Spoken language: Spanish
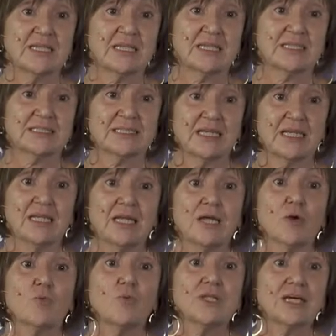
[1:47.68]
y en ese
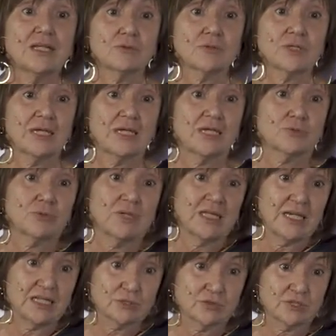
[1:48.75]
cuidado, que es una
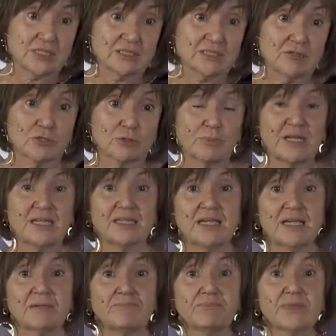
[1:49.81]
de las cosas que nos
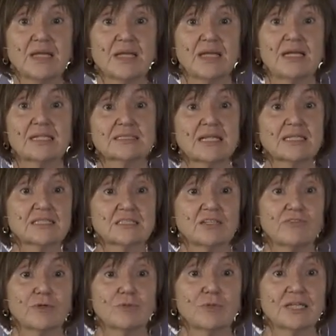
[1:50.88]
plantean las grandes
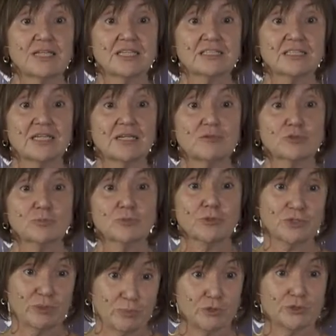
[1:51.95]
dificultades en los
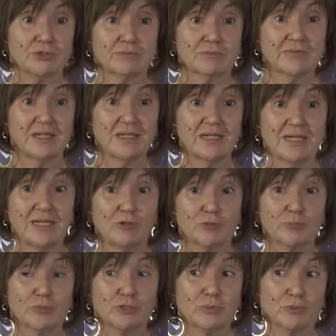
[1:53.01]
próximos, en
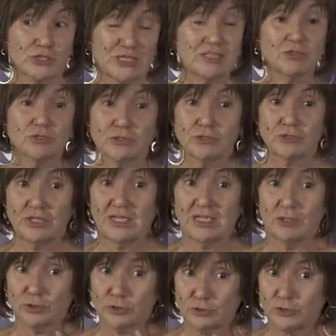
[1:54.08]
los próximos años, yo
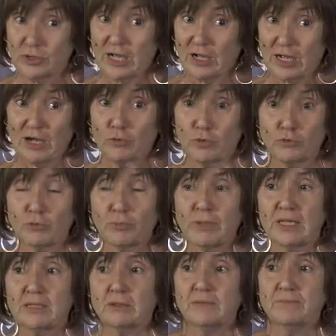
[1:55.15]
diría los, a, corto
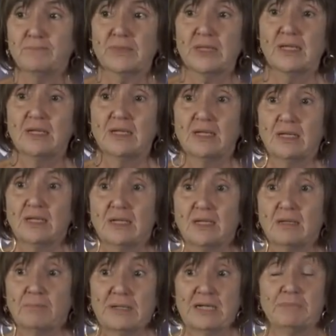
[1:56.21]
plazo.
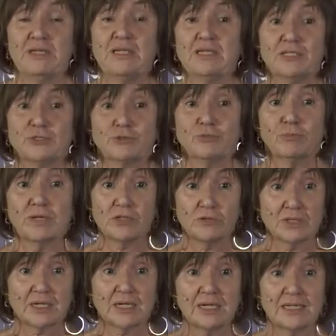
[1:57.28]
Eh, para mí es un
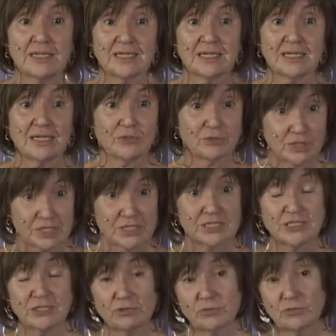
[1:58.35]
baño de realidad que yo
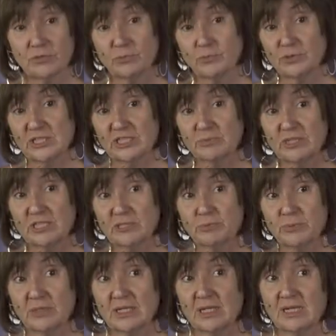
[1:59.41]
necesito muchas veces
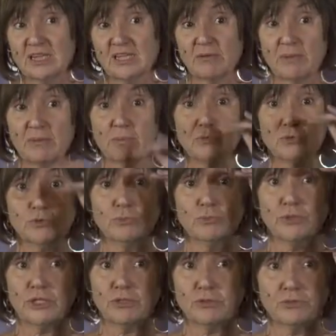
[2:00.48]
porque quizá vivimos un
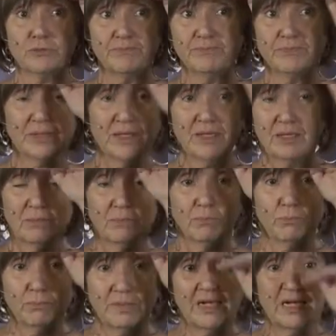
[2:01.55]
poquito
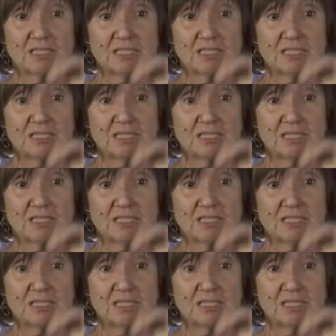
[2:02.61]
en